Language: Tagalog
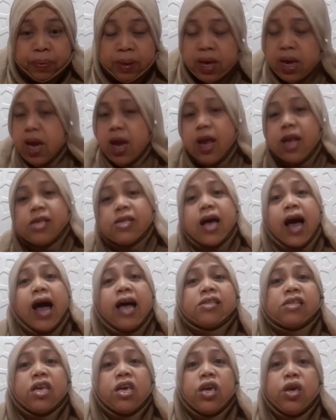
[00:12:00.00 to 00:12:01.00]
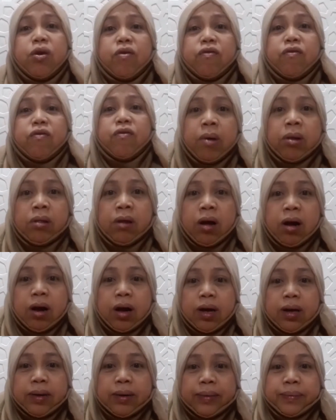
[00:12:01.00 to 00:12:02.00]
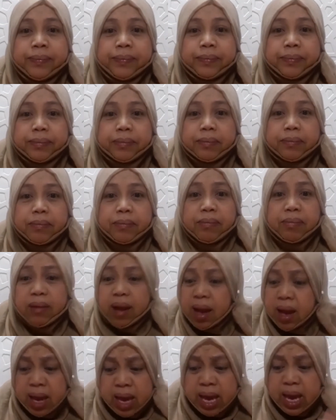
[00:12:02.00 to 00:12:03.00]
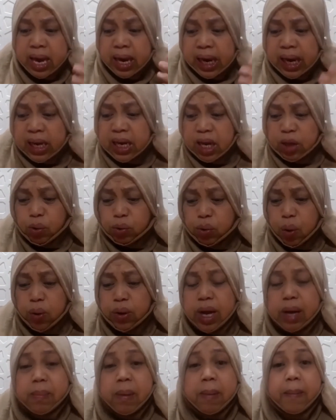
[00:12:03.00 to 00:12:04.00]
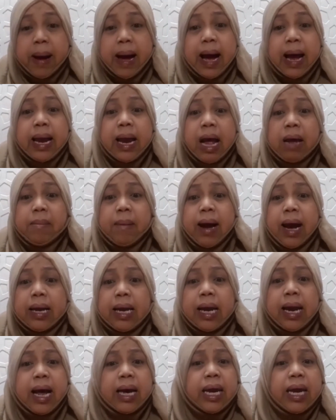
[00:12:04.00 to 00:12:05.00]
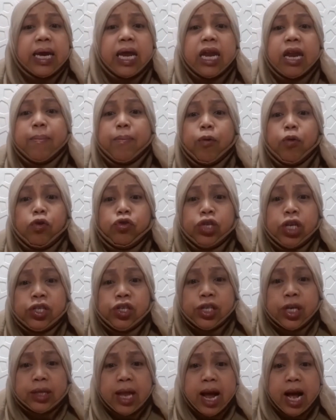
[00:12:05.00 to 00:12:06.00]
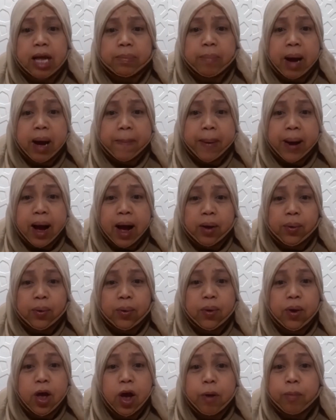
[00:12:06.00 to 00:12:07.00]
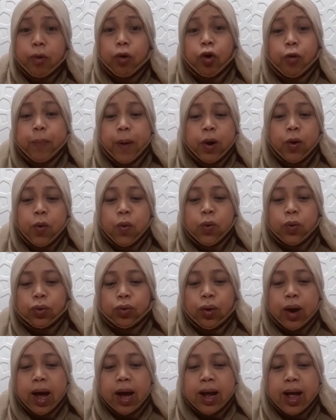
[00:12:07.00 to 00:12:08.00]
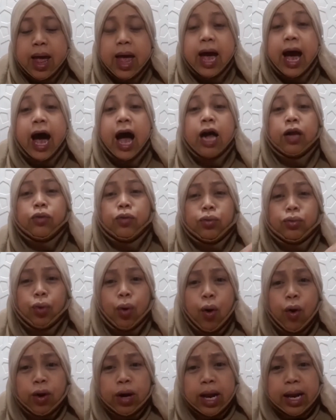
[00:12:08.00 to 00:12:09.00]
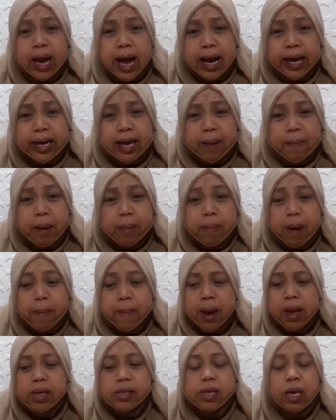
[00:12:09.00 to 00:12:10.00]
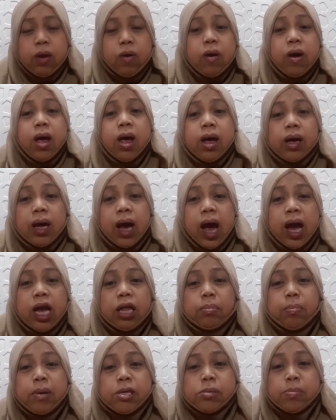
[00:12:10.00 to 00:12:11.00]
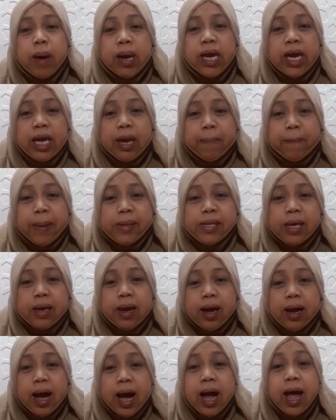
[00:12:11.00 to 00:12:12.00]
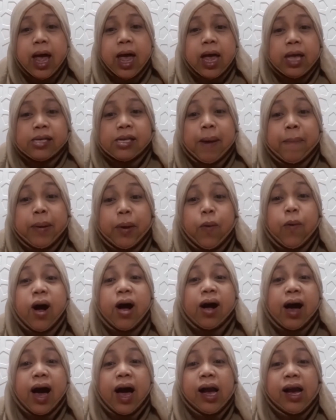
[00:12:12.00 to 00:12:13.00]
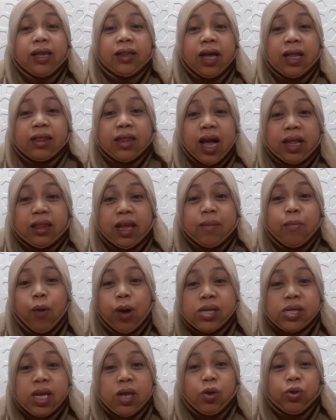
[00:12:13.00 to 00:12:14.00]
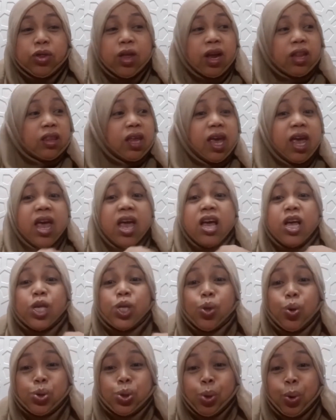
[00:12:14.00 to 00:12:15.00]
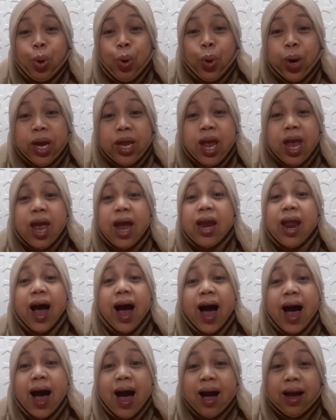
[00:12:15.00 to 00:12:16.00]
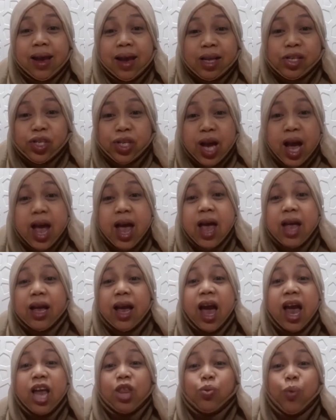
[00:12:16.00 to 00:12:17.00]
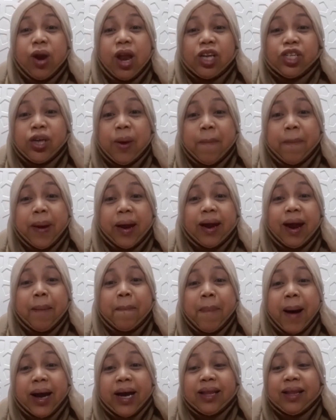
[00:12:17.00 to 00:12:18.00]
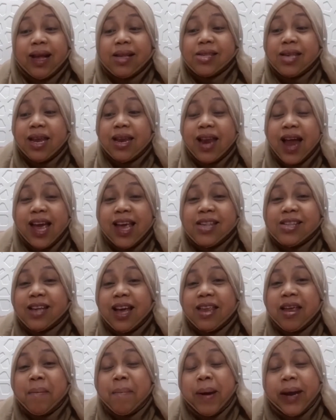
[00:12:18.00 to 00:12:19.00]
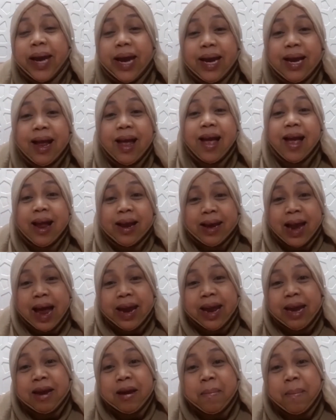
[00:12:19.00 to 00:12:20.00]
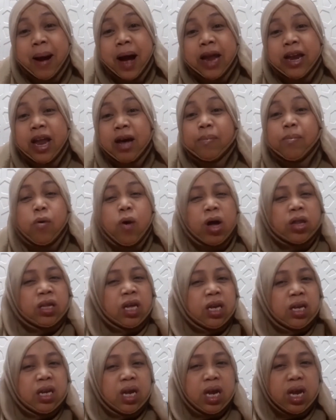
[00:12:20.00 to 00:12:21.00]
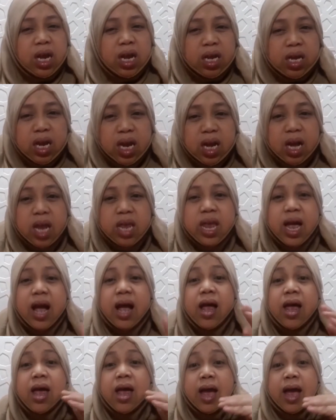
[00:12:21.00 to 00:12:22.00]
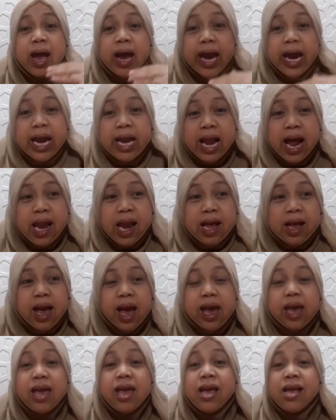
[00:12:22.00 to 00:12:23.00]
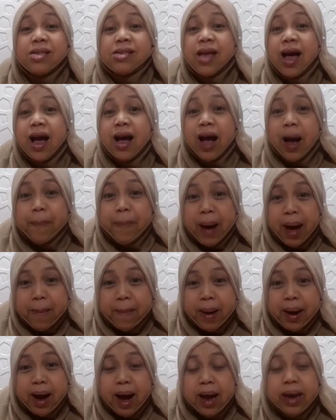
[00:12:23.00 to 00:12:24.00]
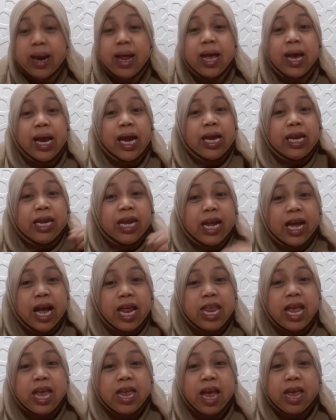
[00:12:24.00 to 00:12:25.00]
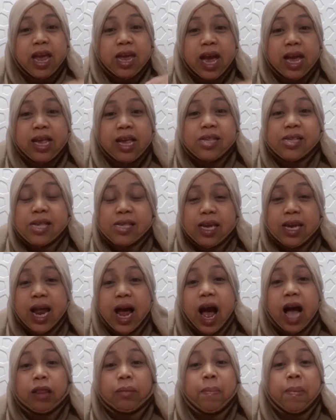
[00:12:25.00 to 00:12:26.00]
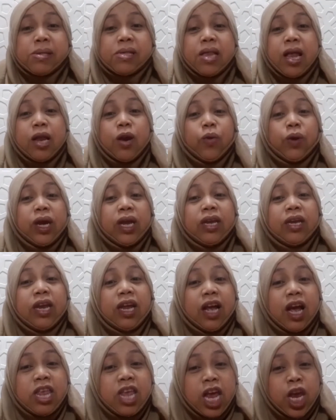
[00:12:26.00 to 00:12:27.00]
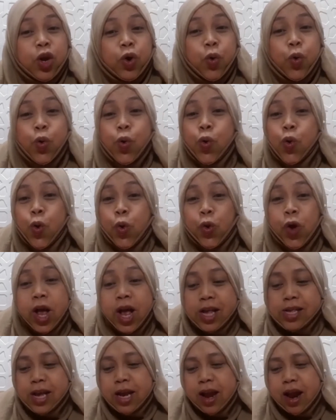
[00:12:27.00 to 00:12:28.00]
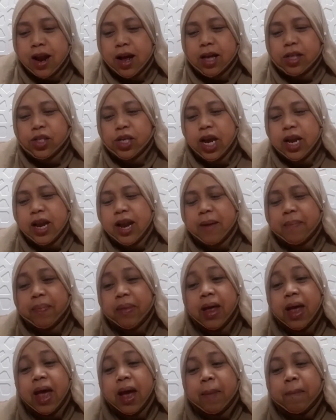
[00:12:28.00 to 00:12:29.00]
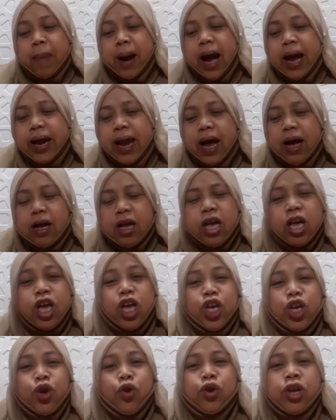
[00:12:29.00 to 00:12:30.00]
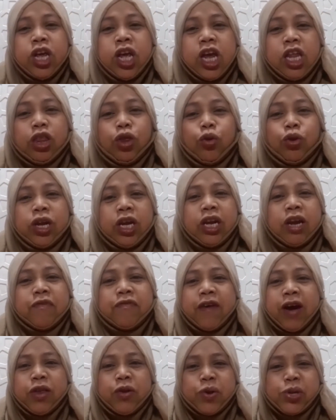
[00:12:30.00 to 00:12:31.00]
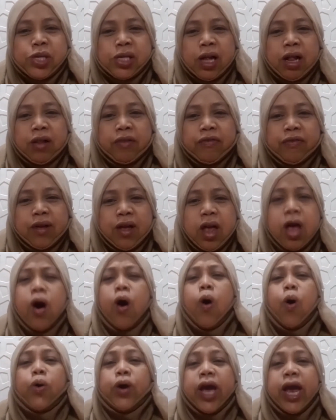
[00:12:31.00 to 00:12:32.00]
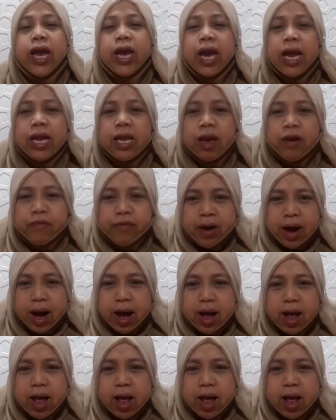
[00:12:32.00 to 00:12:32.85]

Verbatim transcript: he is asking you from Allah hindi totoong nagmamahal ang mga lalaking yan na puro chit-chat lang at mga pangako. Puro panguuto lang. Ang totoong lalaki na magmamahal sa'yo, kahit mas mahirap pa sa daga, sabi ko nga, kahit ang tatay mo ay si Duterte, susulungin niya yan, aakyat siya, kahit wala siyang pera. Bakit? Kasi nais kanya maging nanay ng mga anak mo at hindi, hindi kanya ilalagay sa kapahamakan. Hindi kanya yayayain sa zina at mas lalong hindi kanya ihuhulog sa naraka Mga anak, you need to dignify yourself. Okay, in love ka.